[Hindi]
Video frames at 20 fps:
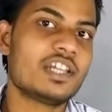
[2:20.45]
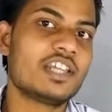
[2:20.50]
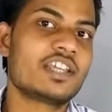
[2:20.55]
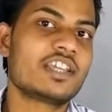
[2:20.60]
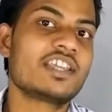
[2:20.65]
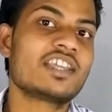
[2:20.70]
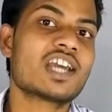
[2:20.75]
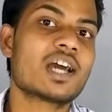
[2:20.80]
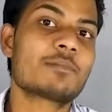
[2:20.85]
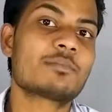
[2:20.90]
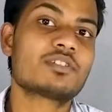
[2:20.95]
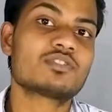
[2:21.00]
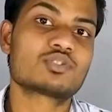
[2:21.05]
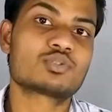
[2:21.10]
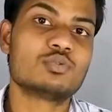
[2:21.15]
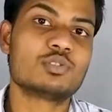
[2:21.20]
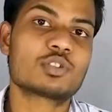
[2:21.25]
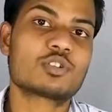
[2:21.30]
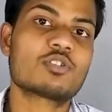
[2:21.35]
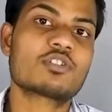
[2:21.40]
मिलेगी कि आप
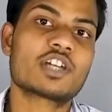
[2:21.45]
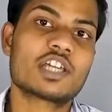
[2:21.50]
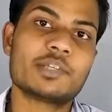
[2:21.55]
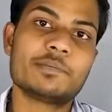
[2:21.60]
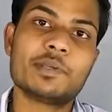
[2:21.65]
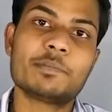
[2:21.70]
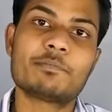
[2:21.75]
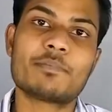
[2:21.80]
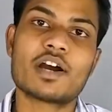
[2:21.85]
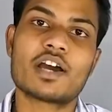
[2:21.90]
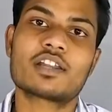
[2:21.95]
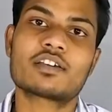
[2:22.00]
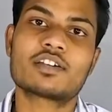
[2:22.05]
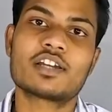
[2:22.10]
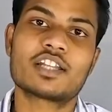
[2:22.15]
स्कूटर को कहीं भी पार्क